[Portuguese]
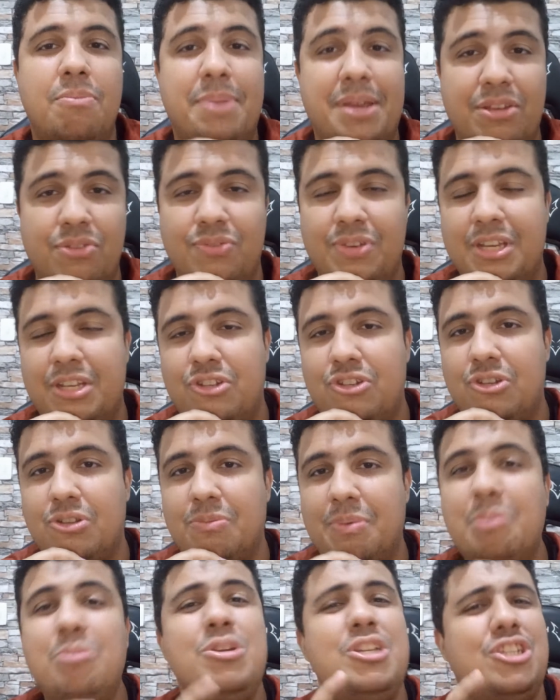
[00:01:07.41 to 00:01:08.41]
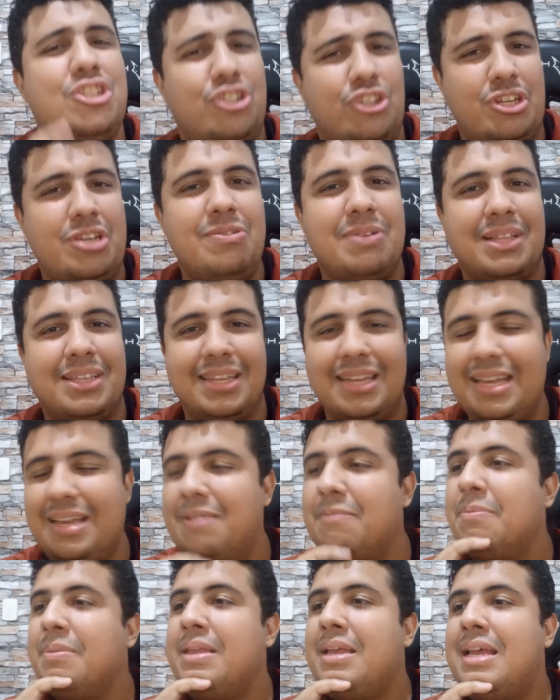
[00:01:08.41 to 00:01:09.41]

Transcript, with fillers: é bem divertido, bem bonitinho até.